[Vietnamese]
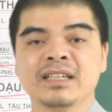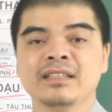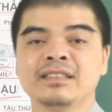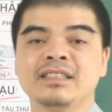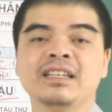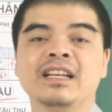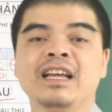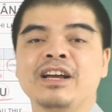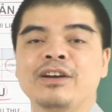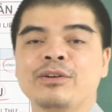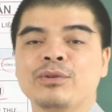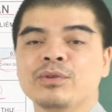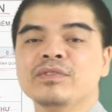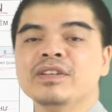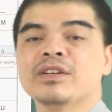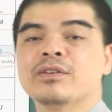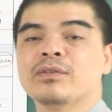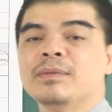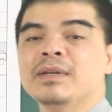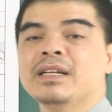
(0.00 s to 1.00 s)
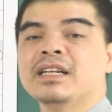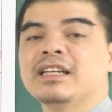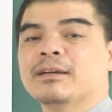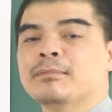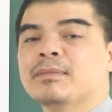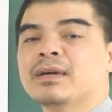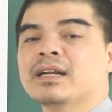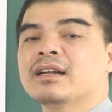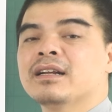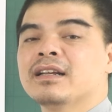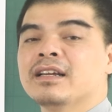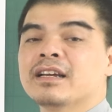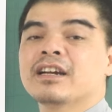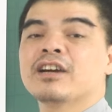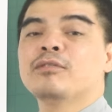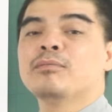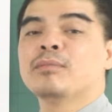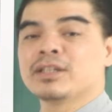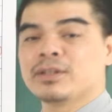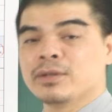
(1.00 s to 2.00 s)
Chỉ là quý vị có biết nắm bắt lấy hay
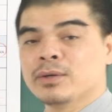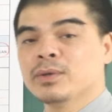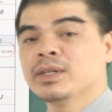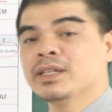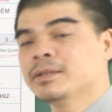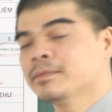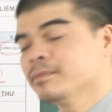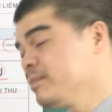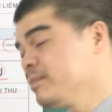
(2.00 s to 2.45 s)
không mà thôi.